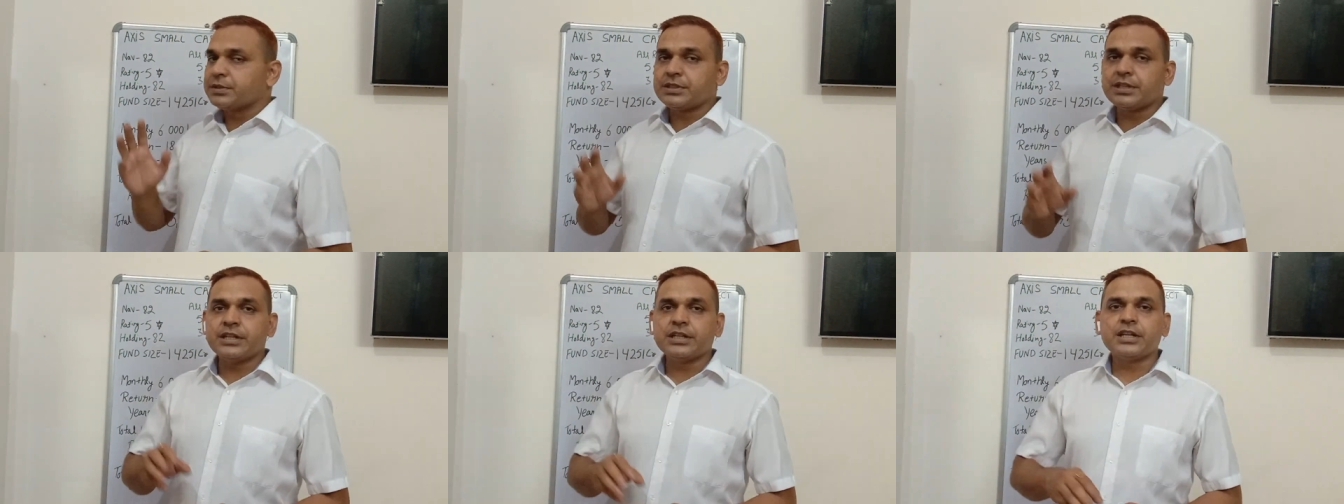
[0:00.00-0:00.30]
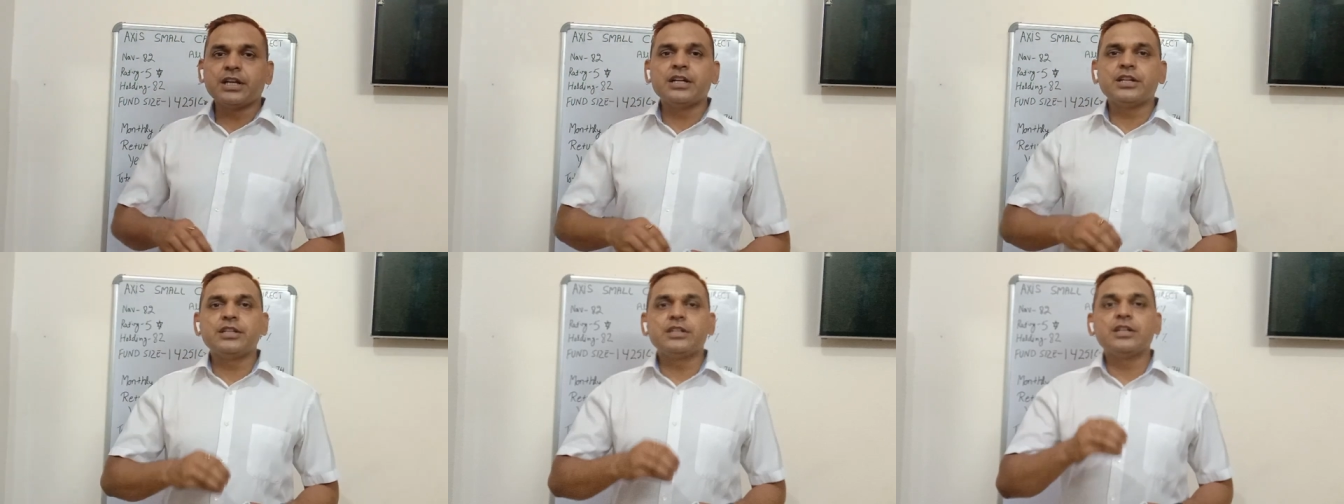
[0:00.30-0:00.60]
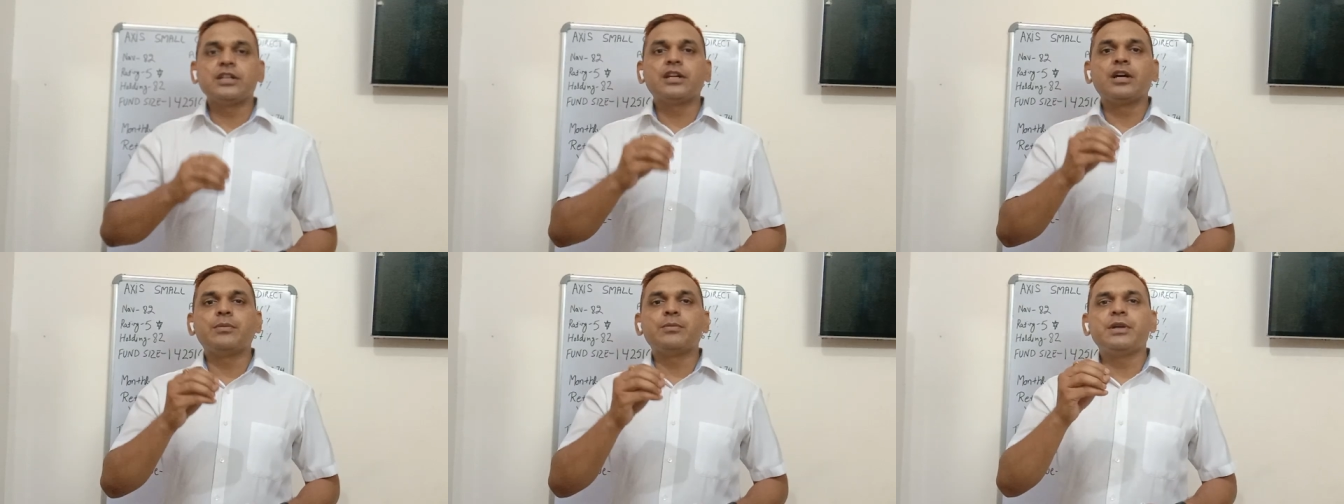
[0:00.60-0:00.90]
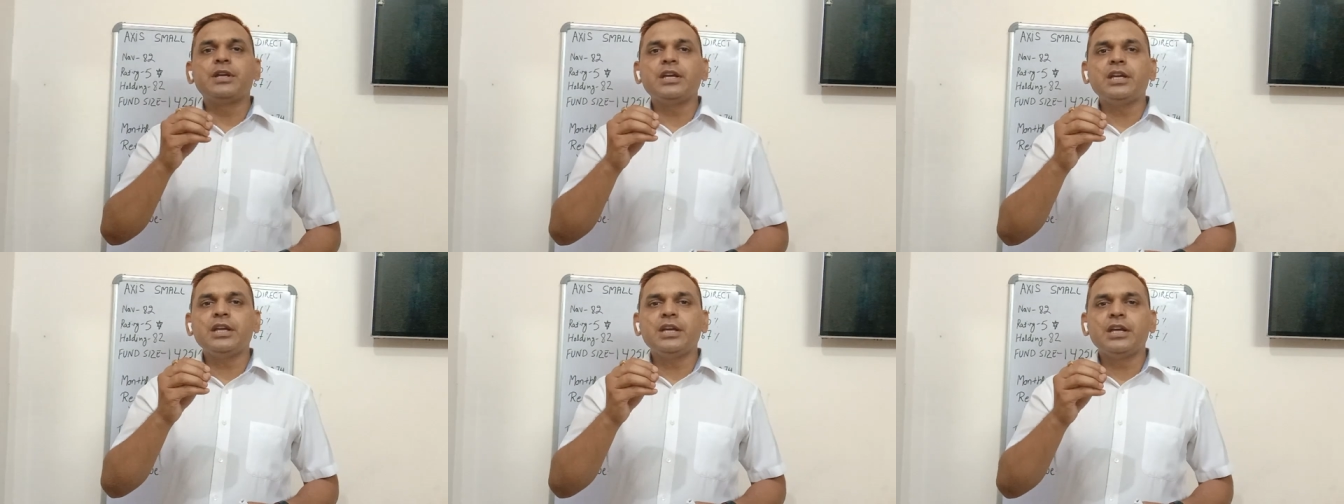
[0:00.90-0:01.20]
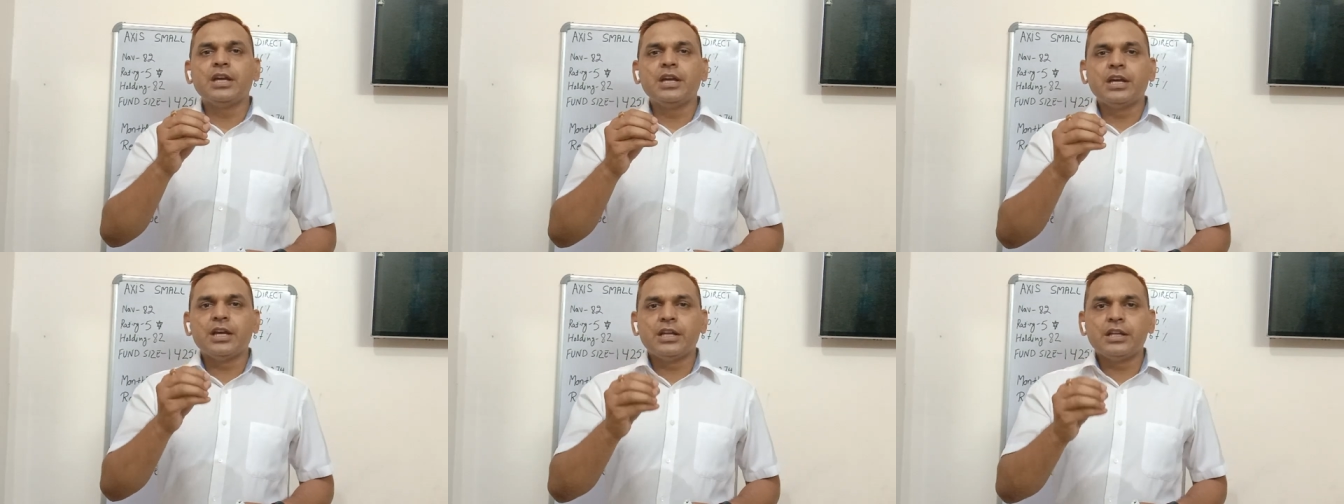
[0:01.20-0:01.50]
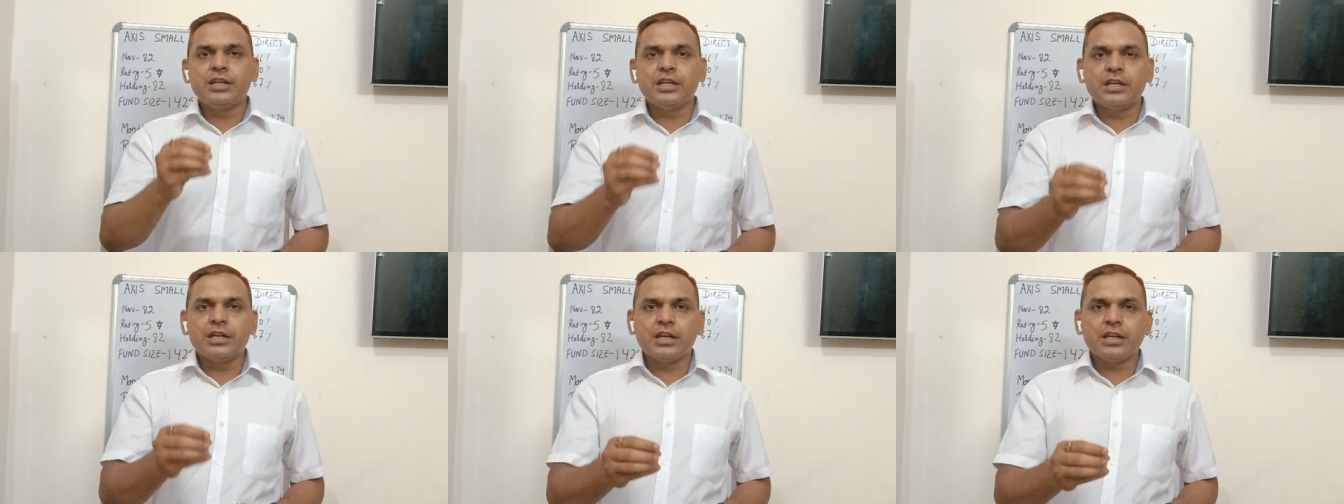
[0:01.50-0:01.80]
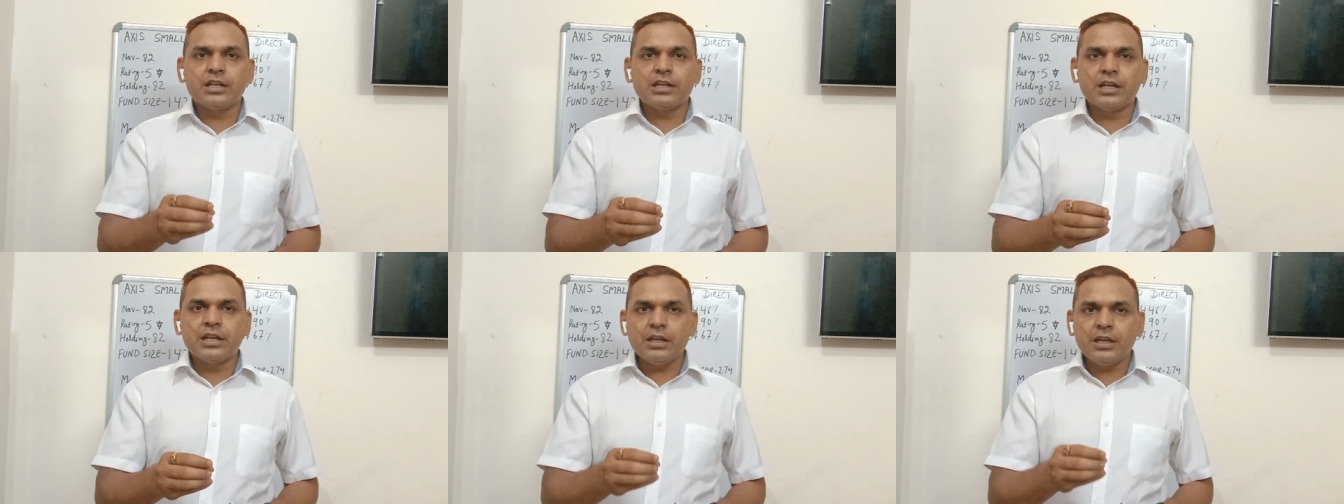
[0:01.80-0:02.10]
परसेंट का रिटर्न हमें
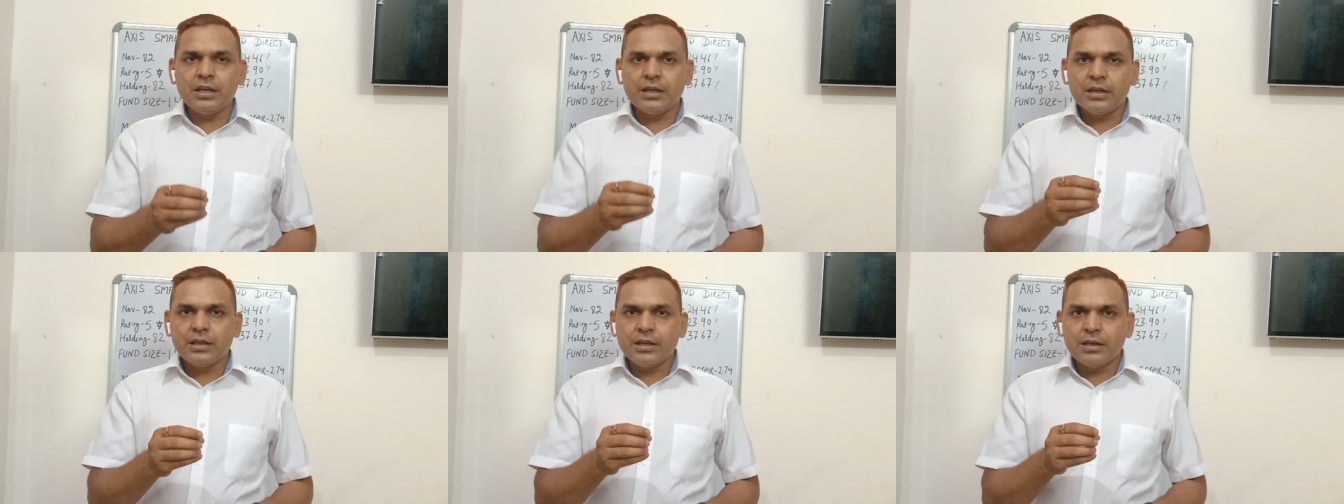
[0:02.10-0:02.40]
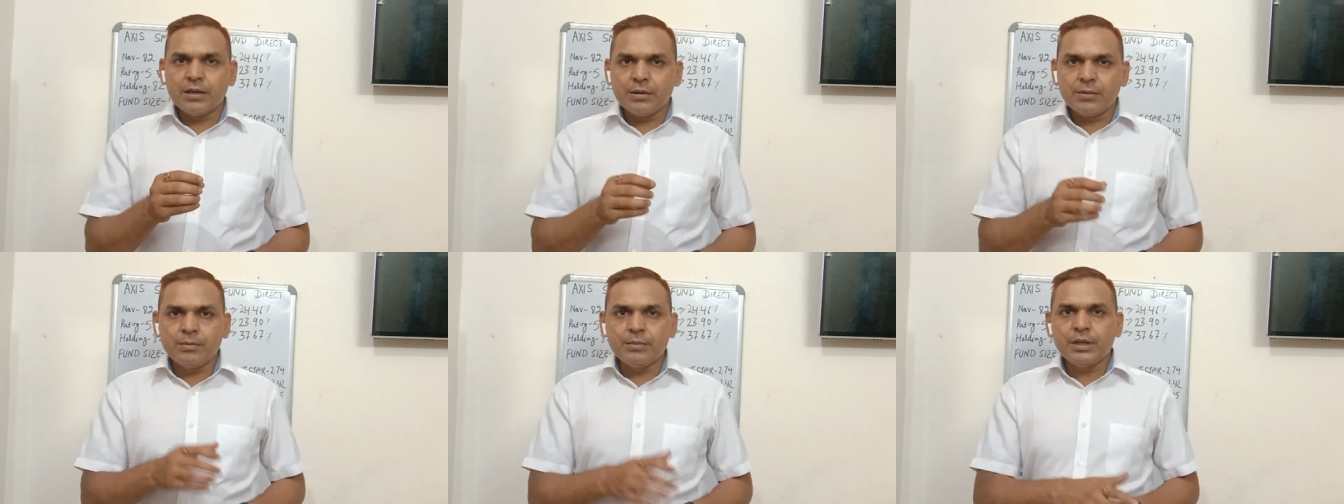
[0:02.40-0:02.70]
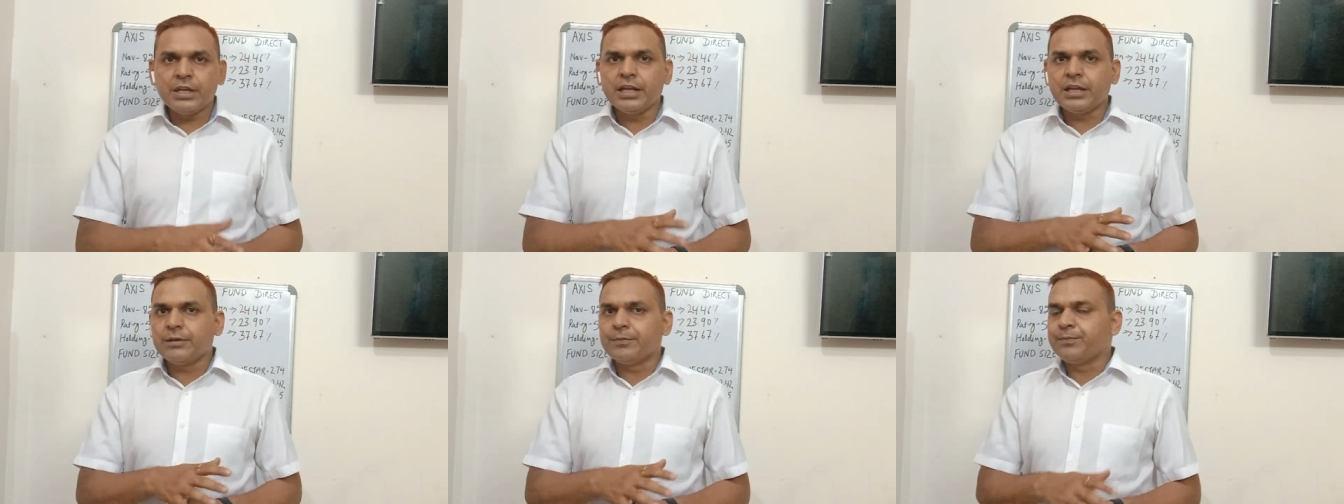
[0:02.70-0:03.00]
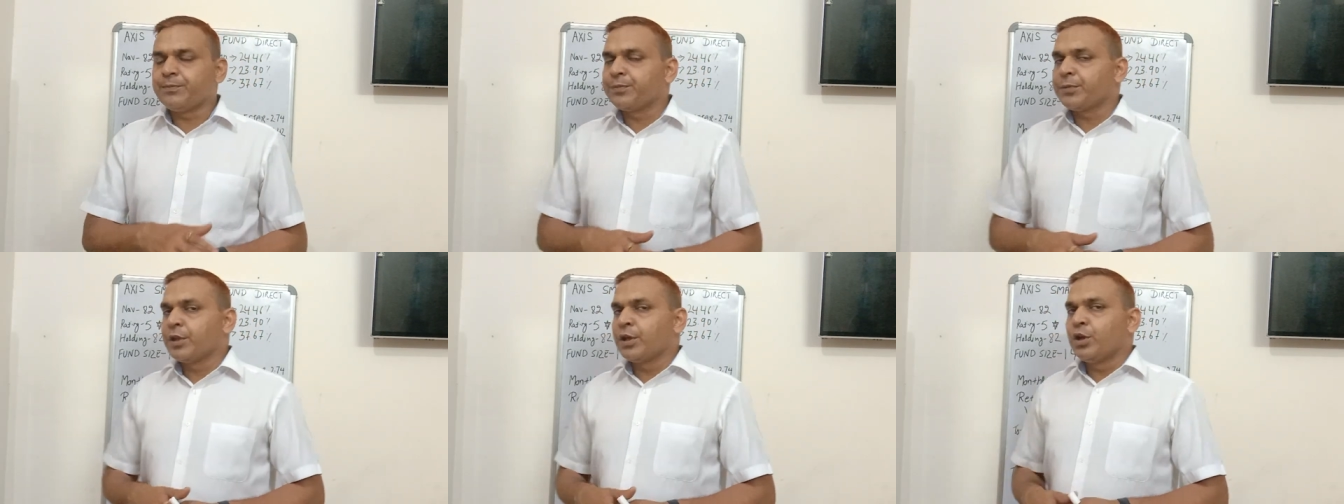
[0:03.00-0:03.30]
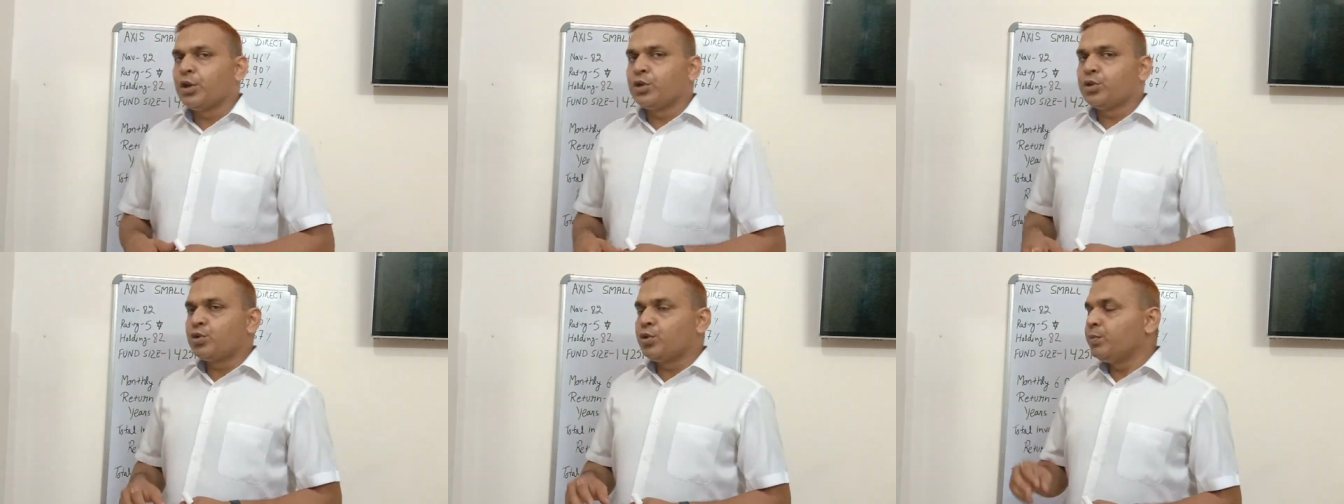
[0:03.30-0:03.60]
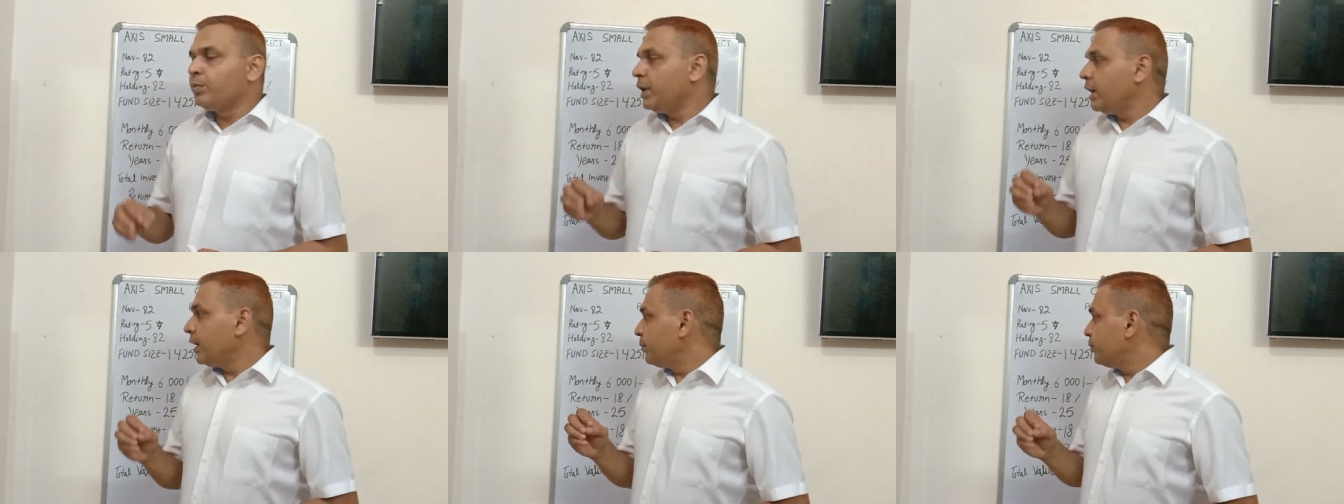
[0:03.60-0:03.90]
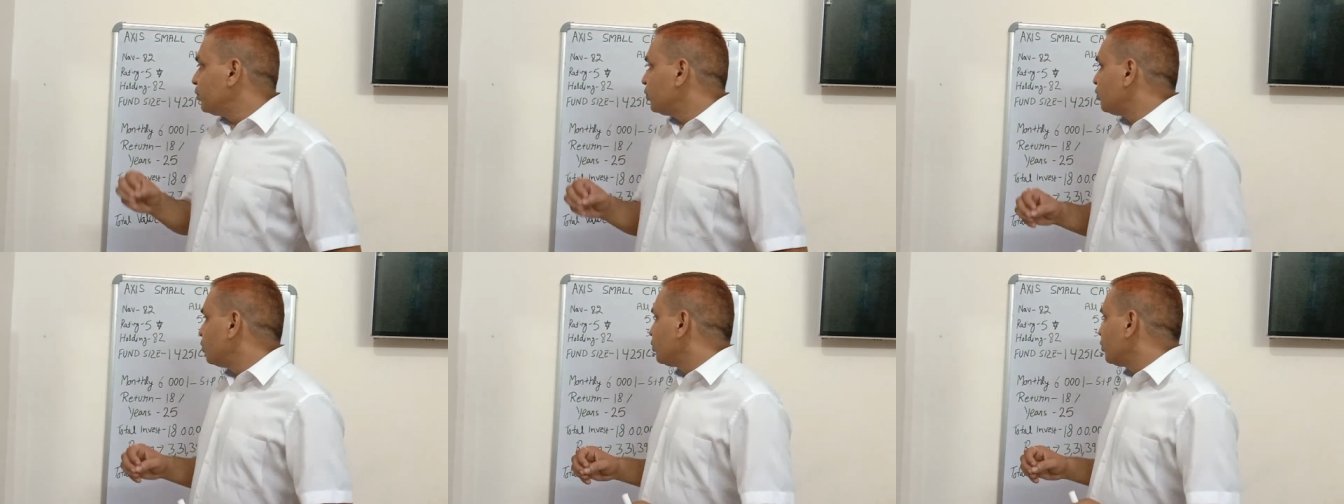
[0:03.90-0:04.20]
निकल के मिले तो मैं आप
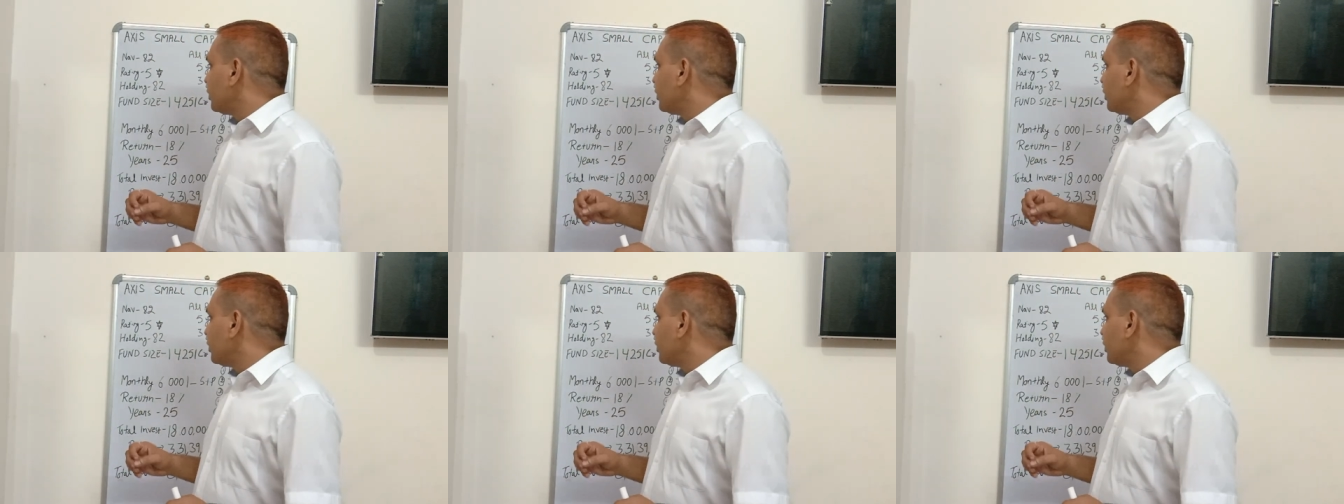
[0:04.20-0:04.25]
लोगों